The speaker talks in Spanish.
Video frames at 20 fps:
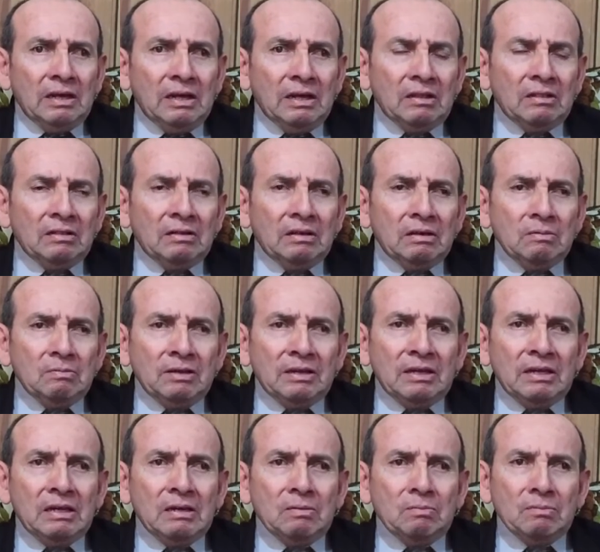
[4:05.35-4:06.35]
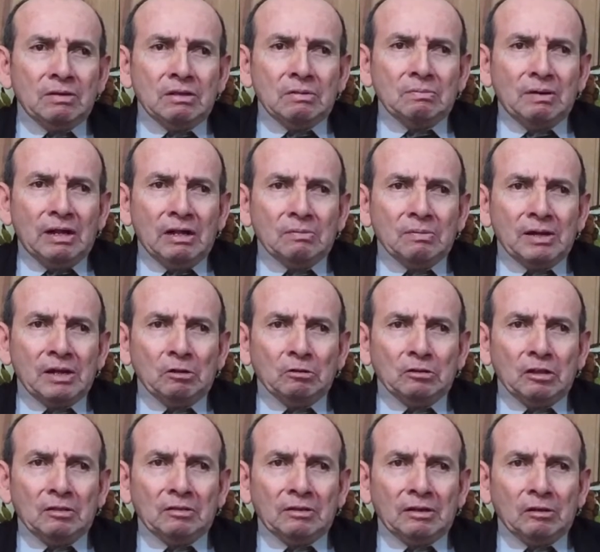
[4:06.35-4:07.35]
escribí mis más
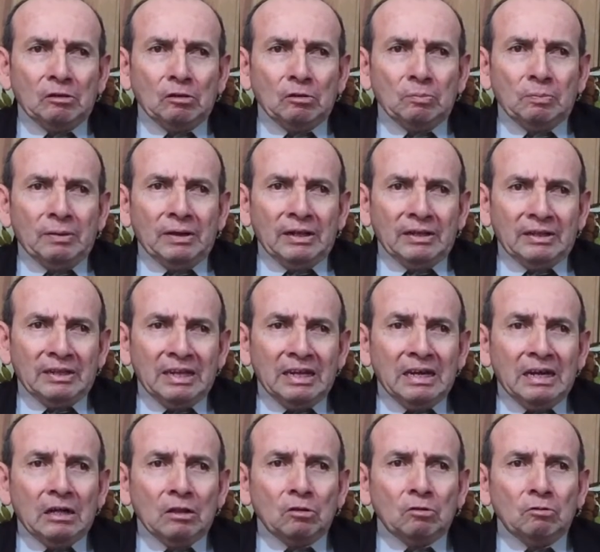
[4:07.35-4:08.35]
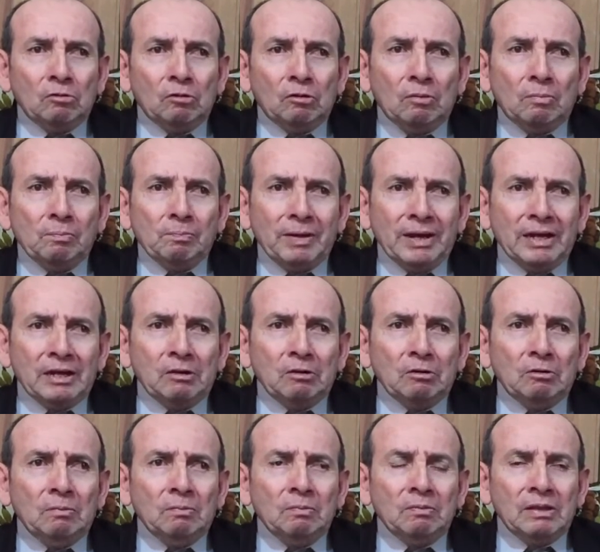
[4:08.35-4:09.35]
bellos escritos para ti, que es un
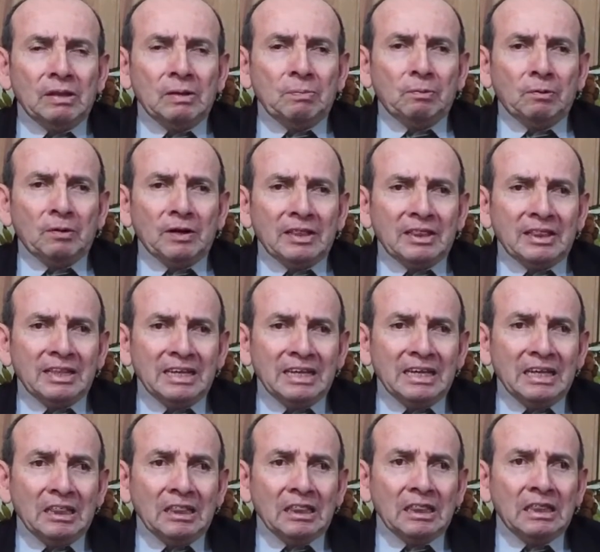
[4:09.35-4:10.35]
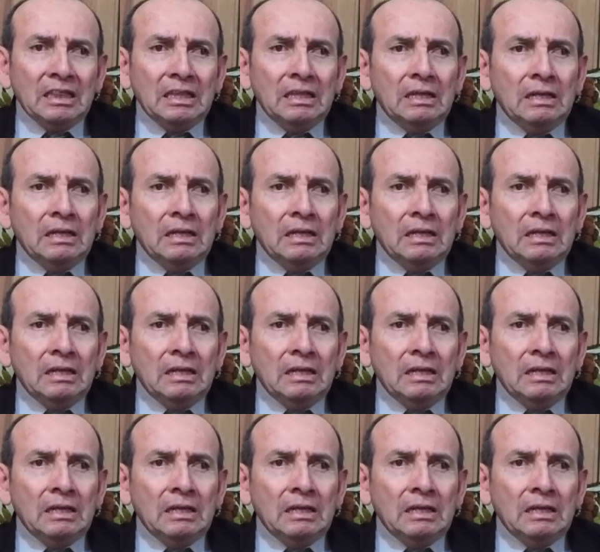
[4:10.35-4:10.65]
compendio de poesías.